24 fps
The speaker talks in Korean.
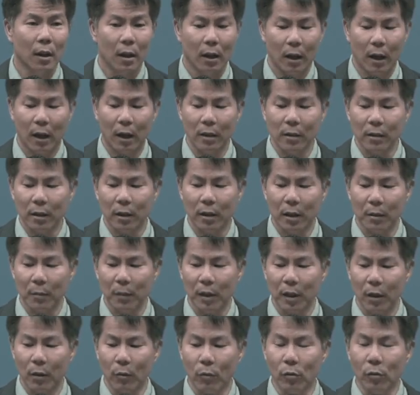한
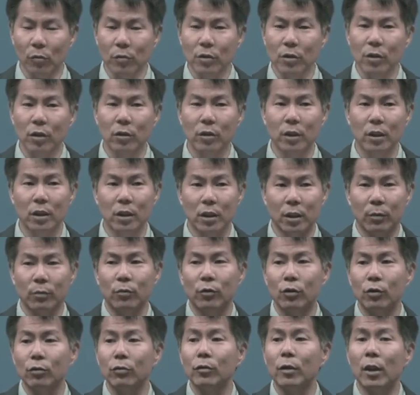사람에게 온전히
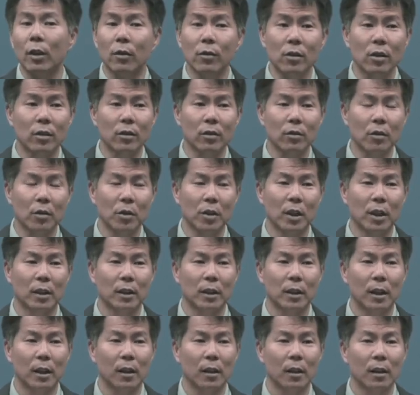집중되어지는 것이
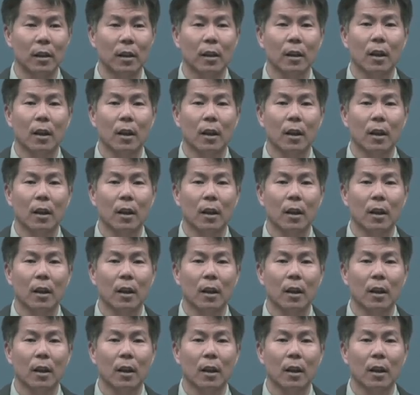아니라